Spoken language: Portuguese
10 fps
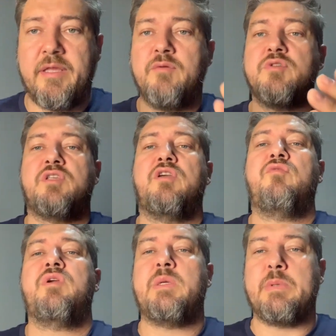tem o
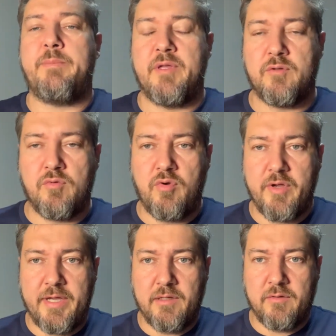seu equipamento
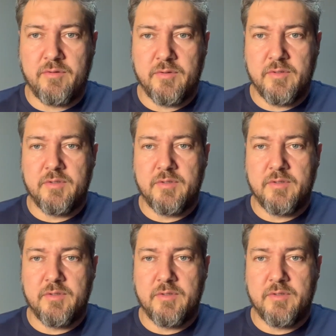correto,